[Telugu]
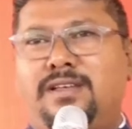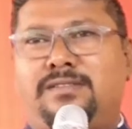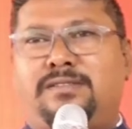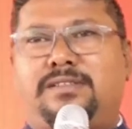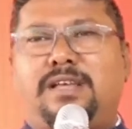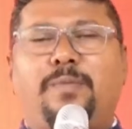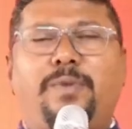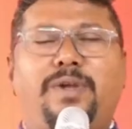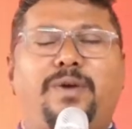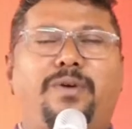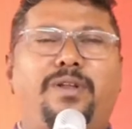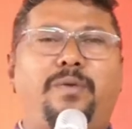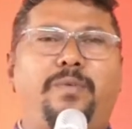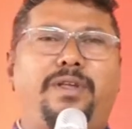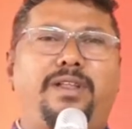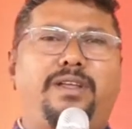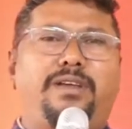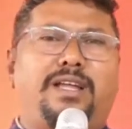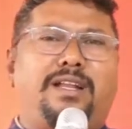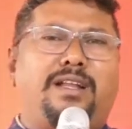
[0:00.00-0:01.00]
సమయంలో
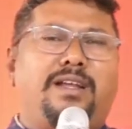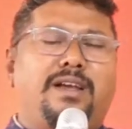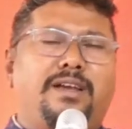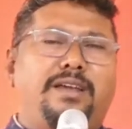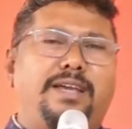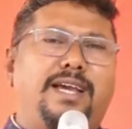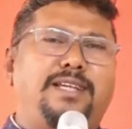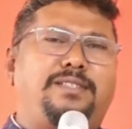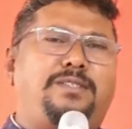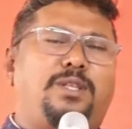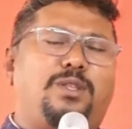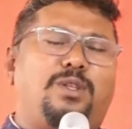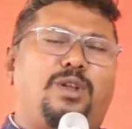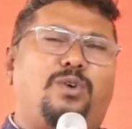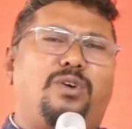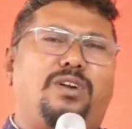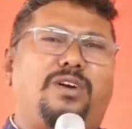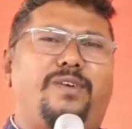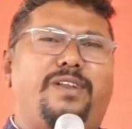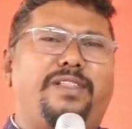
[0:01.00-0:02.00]
మీరు ఏ స్థితిలో
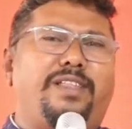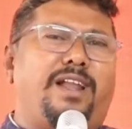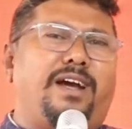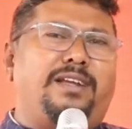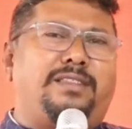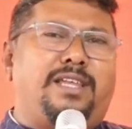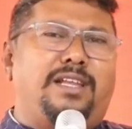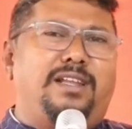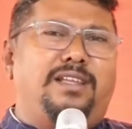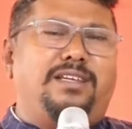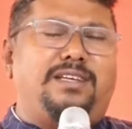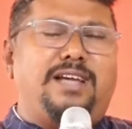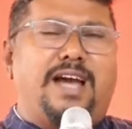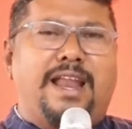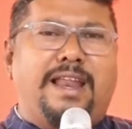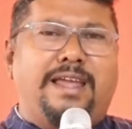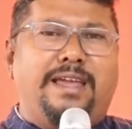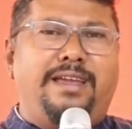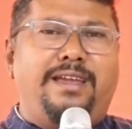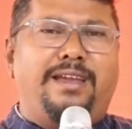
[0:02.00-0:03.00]
కూడా వెళ్తే నాకు తెలియదు
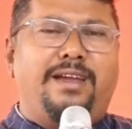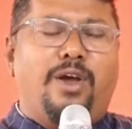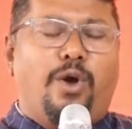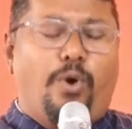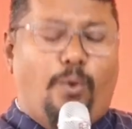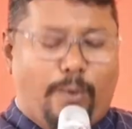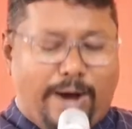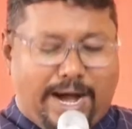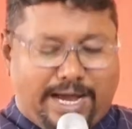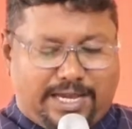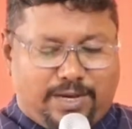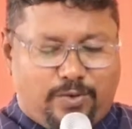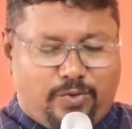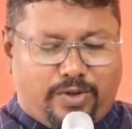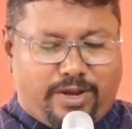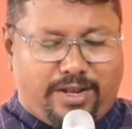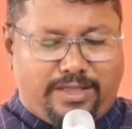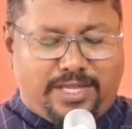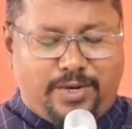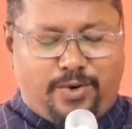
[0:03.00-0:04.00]
కానీ వాక్యం
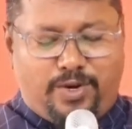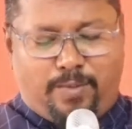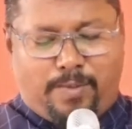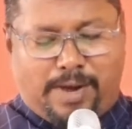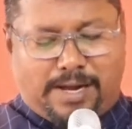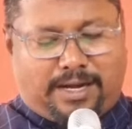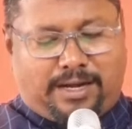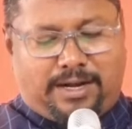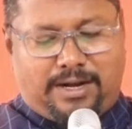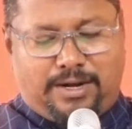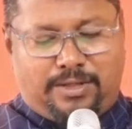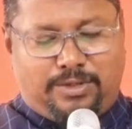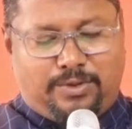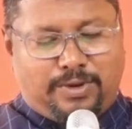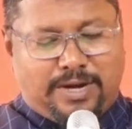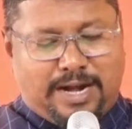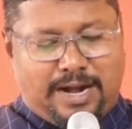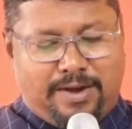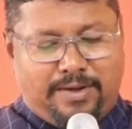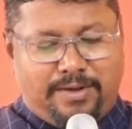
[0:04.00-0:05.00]
ద్వారా దేవుడు
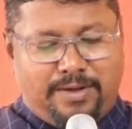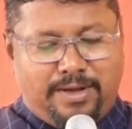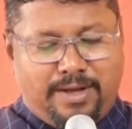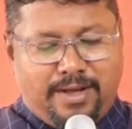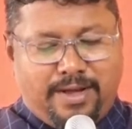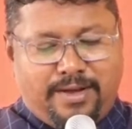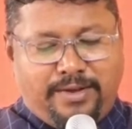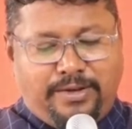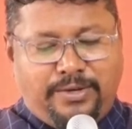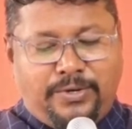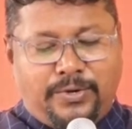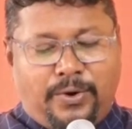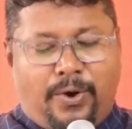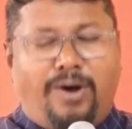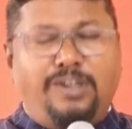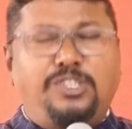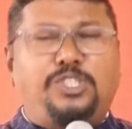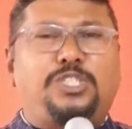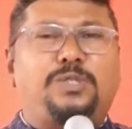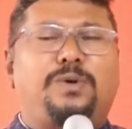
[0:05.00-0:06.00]
మాట్లాడుతున్నాడు
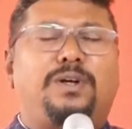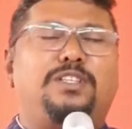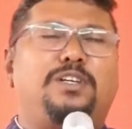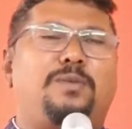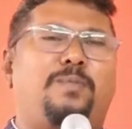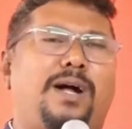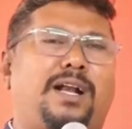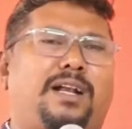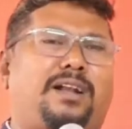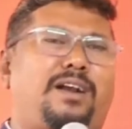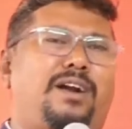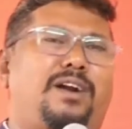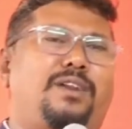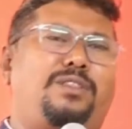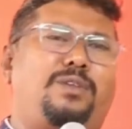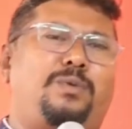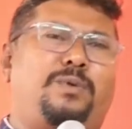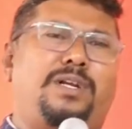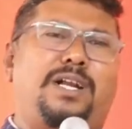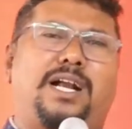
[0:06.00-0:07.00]
యహోశివతో
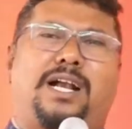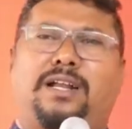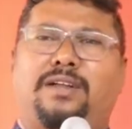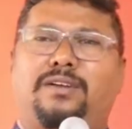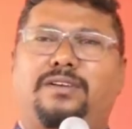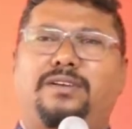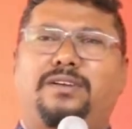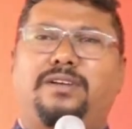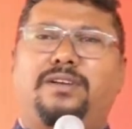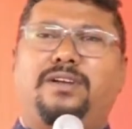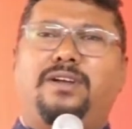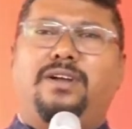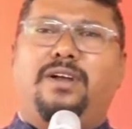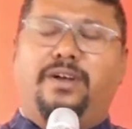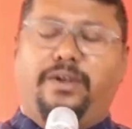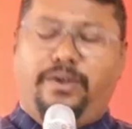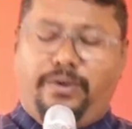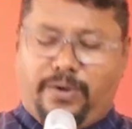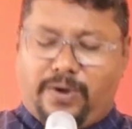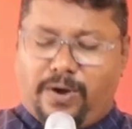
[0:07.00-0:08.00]
మాట్లాడుతూ ఉన్నాడు
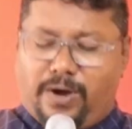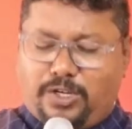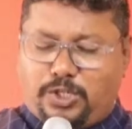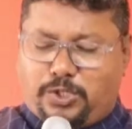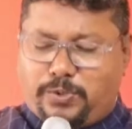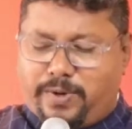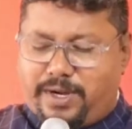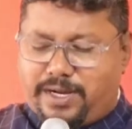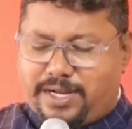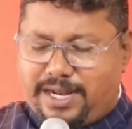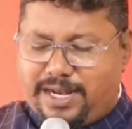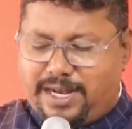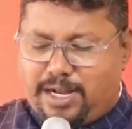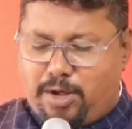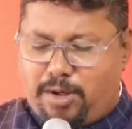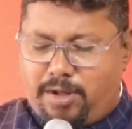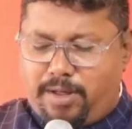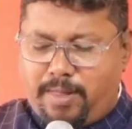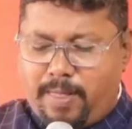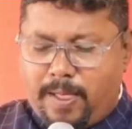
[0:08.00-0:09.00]
యహోశివ కన్నా
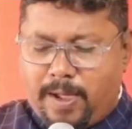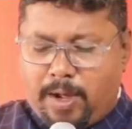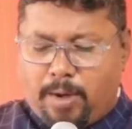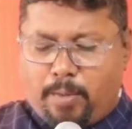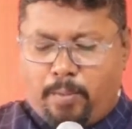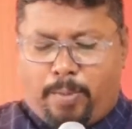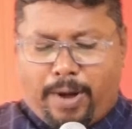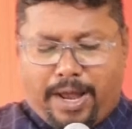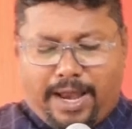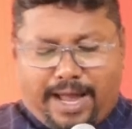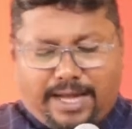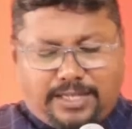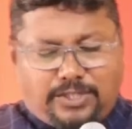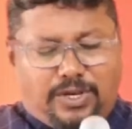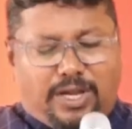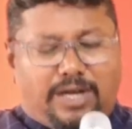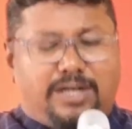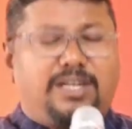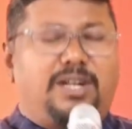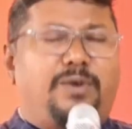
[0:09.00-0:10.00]

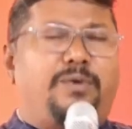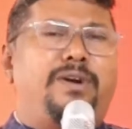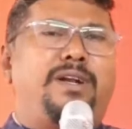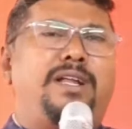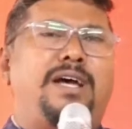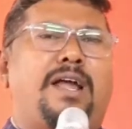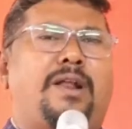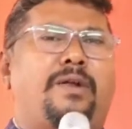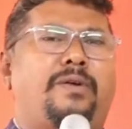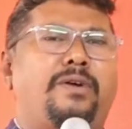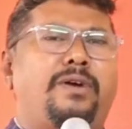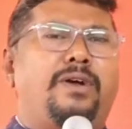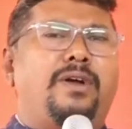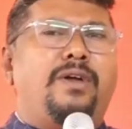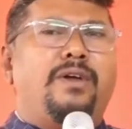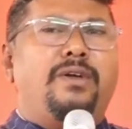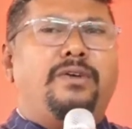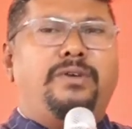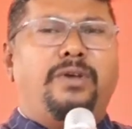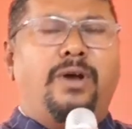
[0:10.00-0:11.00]
బలాద్యులు అక్కడ ఉన్నారు
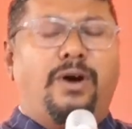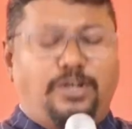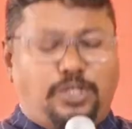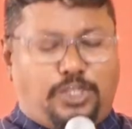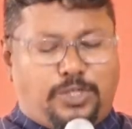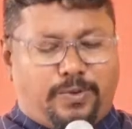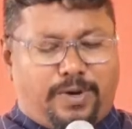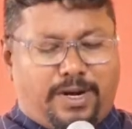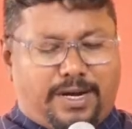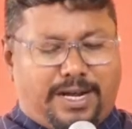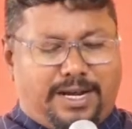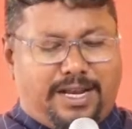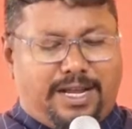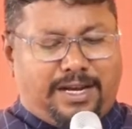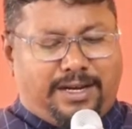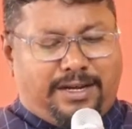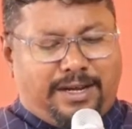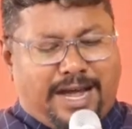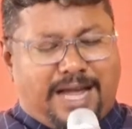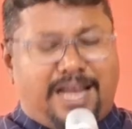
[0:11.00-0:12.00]
యహోశివ కన్నా
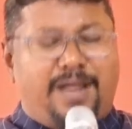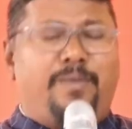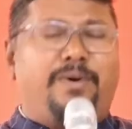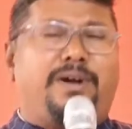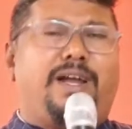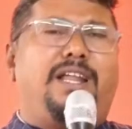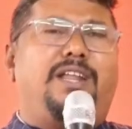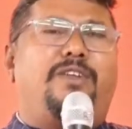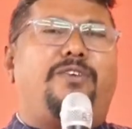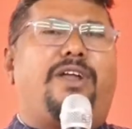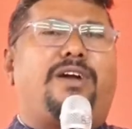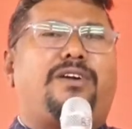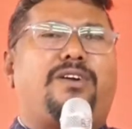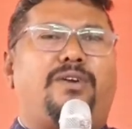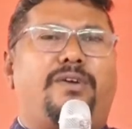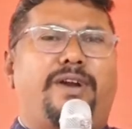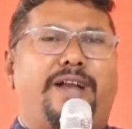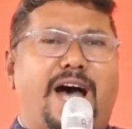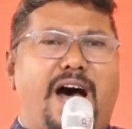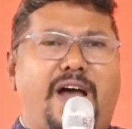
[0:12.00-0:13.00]
జ్ఞానము కలిగిన వారు అక్కడ
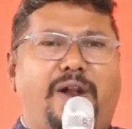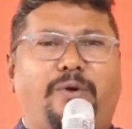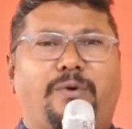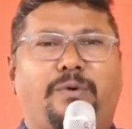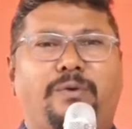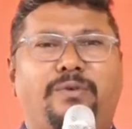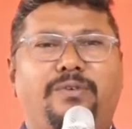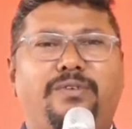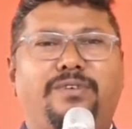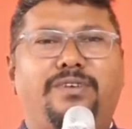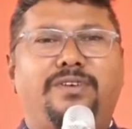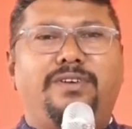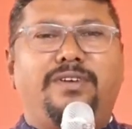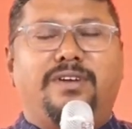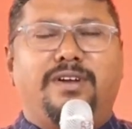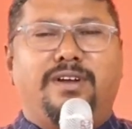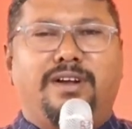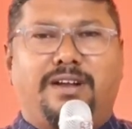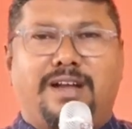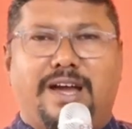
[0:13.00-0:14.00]
ఉన్నారు
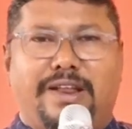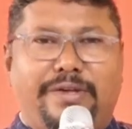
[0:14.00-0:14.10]
కానీ